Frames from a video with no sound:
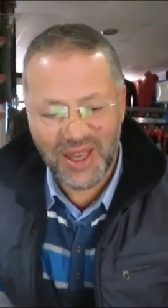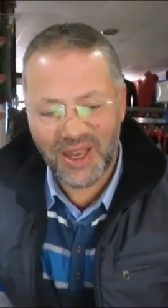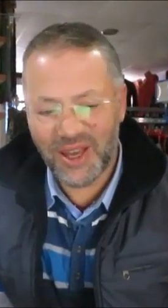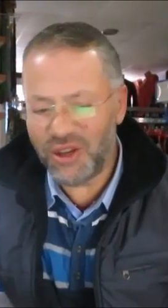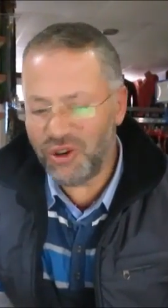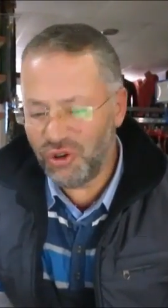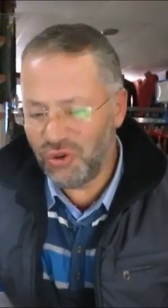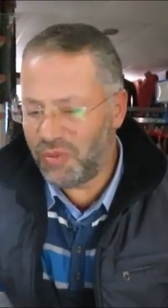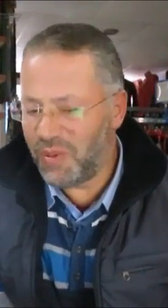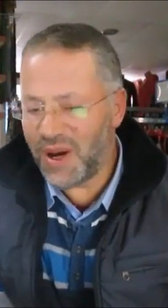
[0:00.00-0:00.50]

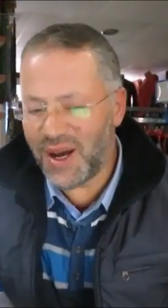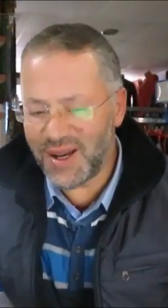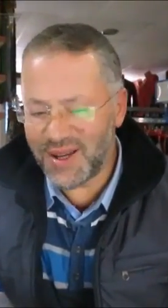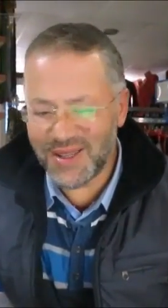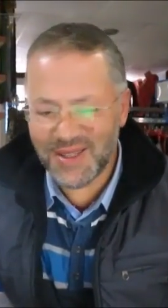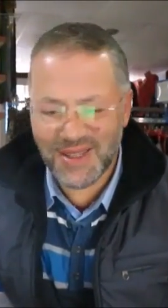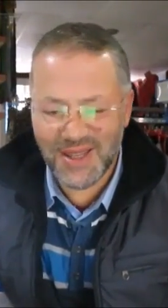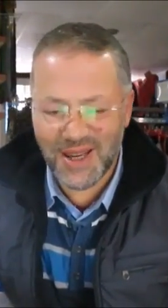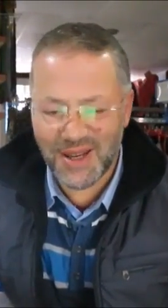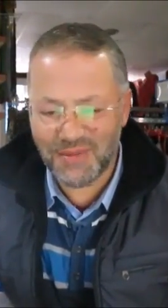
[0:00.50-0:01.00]
Herif bağ
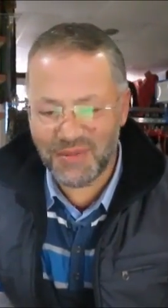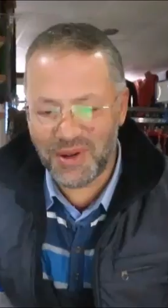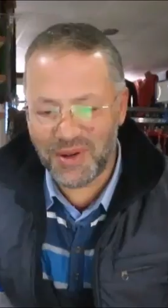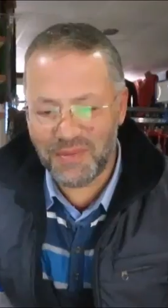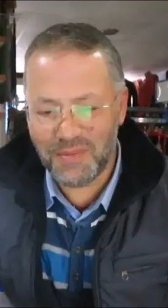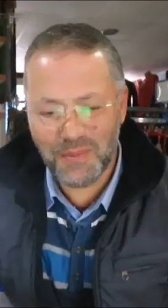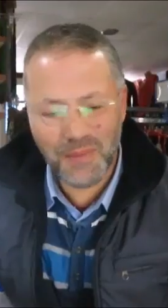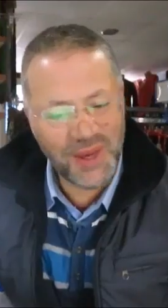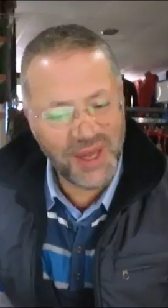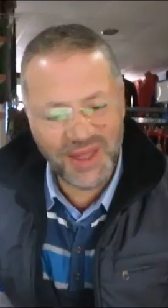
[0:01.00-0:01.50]
kızar mı
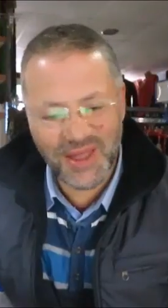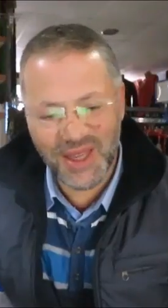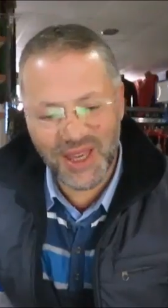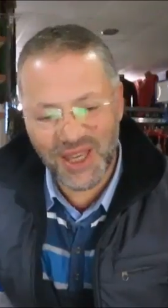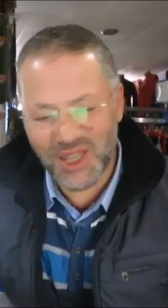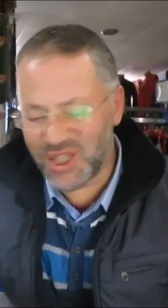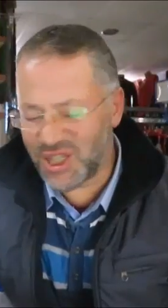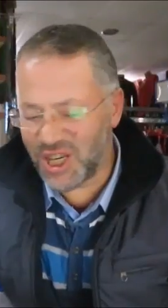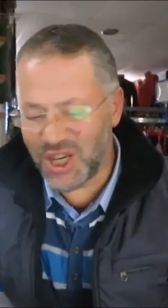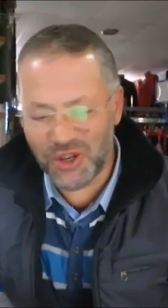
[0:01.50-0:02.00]
ben de
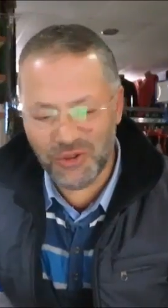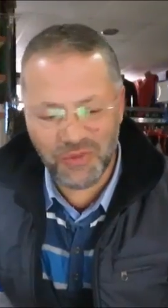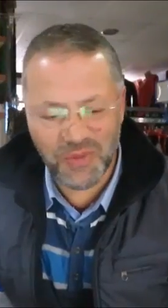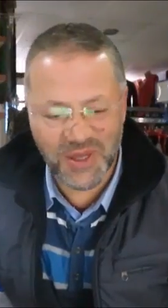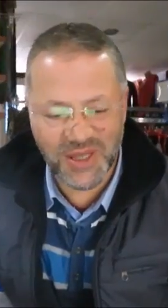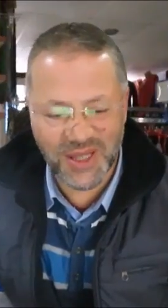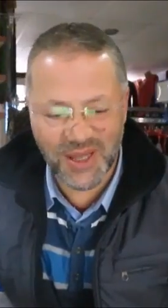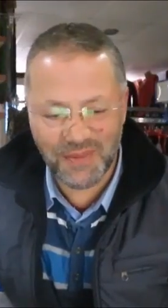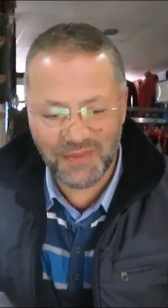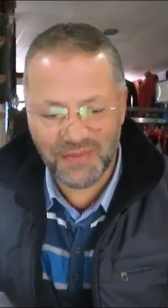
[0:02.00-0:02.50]
hiç
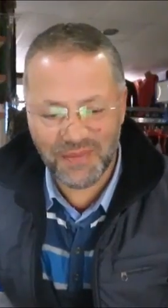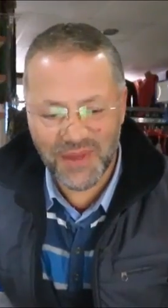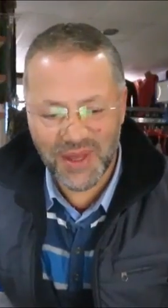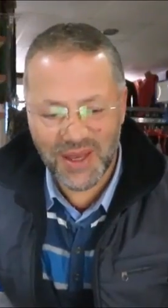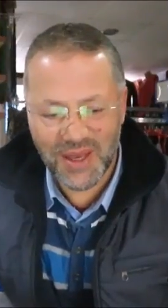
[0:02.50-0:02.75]
evmesem.